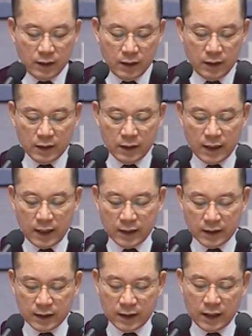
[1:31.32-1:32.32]

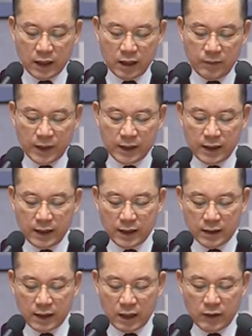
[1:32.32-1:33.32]
이튿날 그들이
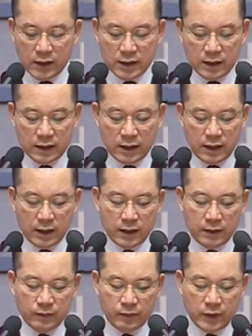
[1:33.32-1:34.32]
베다니에서 나왔을 때